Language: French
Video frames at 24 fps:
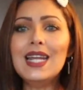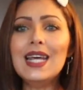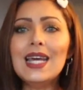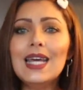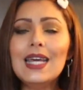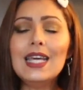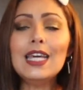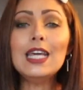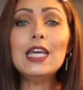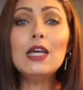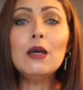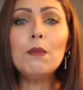Il
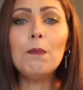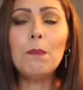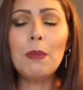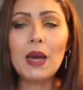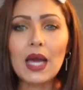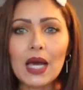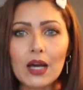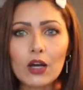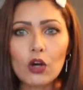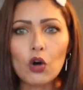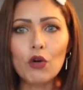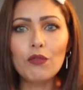est
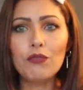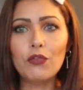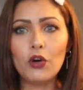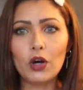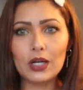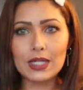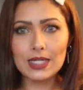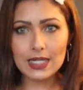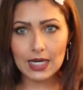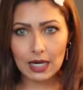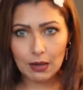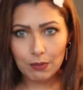hyper
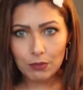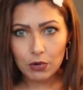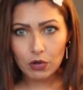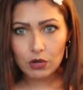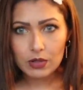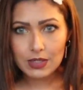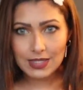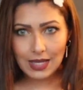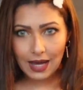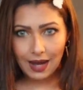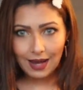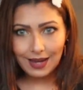
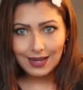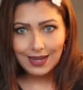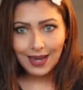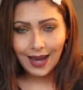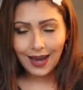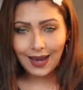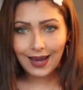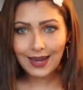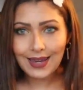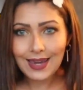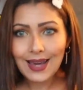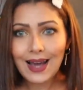confortable, ça, il
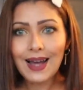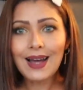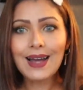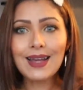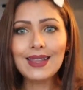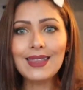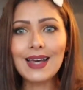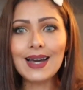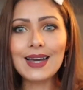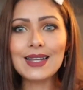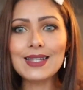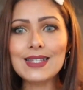n'y a rien
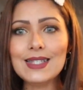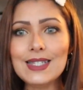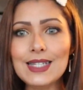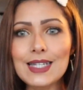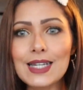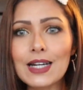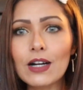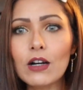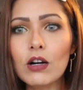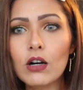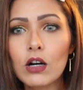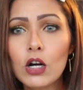à
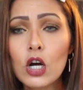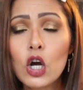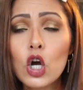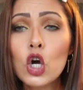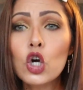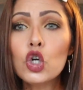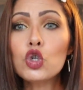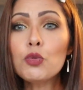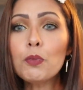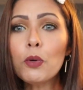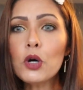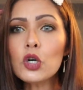dire. Je